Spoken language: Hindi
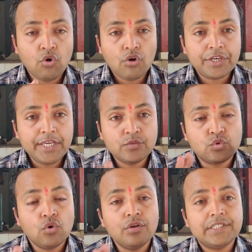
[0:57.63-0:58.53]
क्योंकि
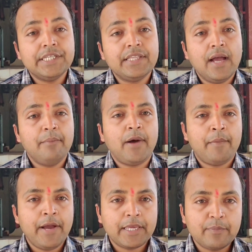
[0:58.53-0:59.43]
जो चीज़ हम
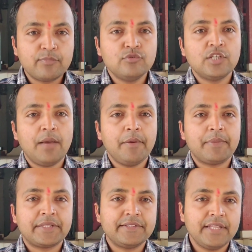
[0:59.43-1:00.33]
बाबा की पूजा
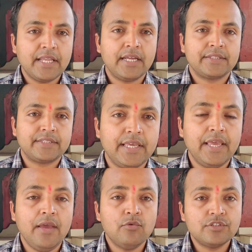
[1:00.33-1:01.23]
में प्रतिदिन करते
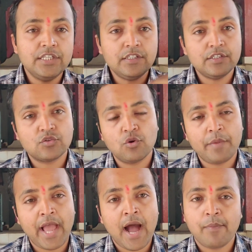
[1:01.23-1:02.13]
हैं उसी चीज़ को
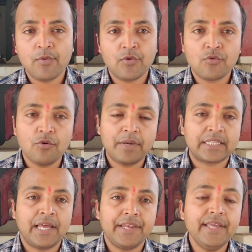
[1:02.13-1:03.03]
मैं आप लोगों को
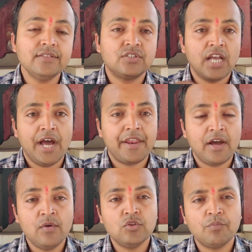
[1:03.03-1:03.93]
बताने जा रहा